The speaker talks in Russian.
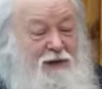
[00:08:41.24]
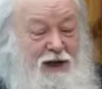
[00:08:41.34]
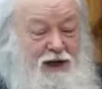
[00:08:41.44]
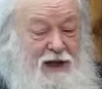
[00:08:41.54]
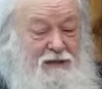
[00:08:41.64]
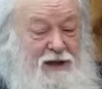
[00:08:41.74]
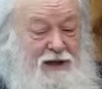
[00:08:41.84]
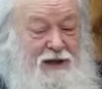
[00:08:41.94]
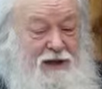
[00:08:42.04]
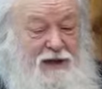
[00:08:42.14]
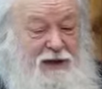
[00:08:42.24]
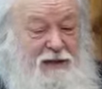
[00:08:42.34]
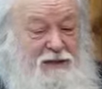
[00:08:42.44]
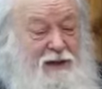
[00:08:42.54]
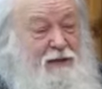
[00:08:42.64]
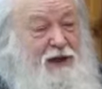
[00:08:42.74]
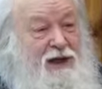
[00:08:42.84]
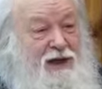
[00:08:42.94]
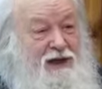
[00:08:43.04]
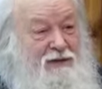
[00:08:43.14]
хотя бы им не
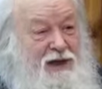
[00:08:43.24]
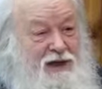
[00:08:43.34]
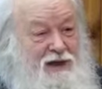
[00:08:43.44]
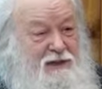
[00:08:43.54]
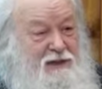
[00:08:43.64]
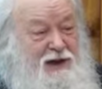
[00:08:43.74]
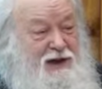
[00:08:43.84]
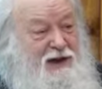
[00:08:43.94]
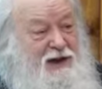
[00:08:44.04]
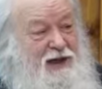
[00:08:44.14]
полагалось бы даже по их